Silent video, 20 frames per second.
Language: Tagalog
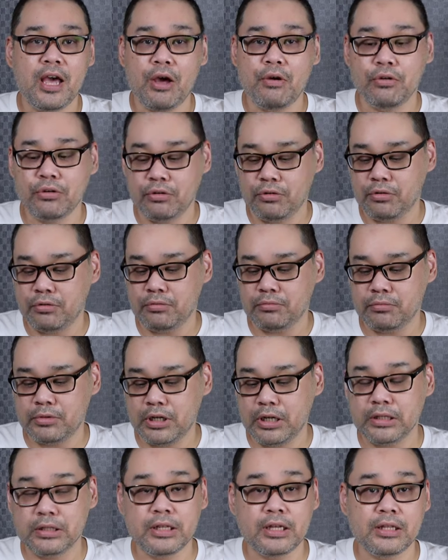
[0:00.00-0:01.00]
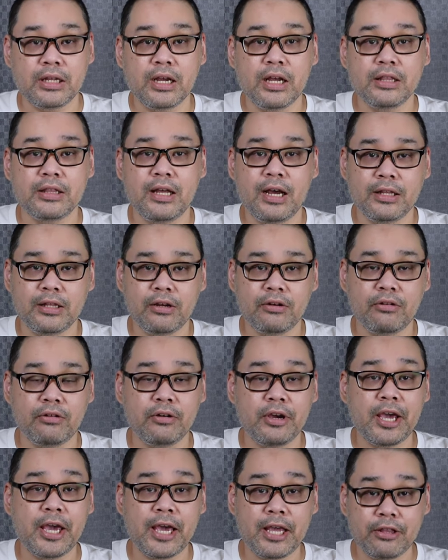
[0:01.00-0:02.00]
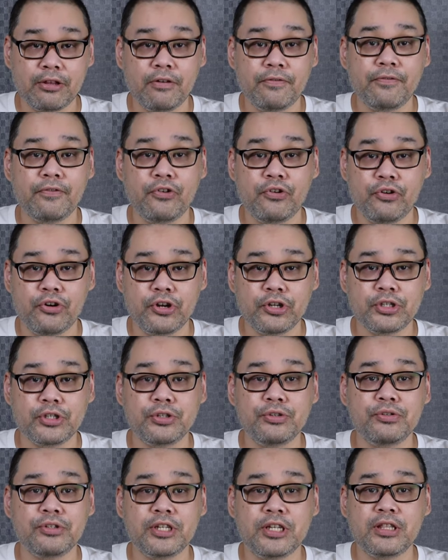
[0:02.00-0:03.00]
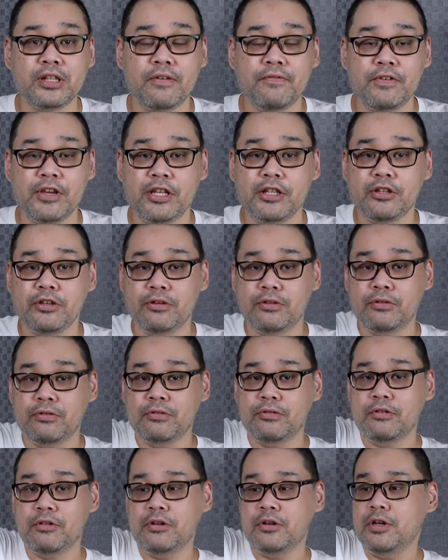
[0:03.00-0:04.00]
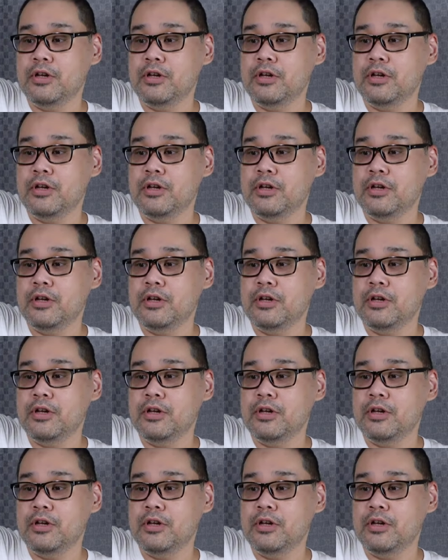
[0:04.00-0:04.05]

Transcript: Ewan ko, maganda, nagandaan ako. And of course, using the video.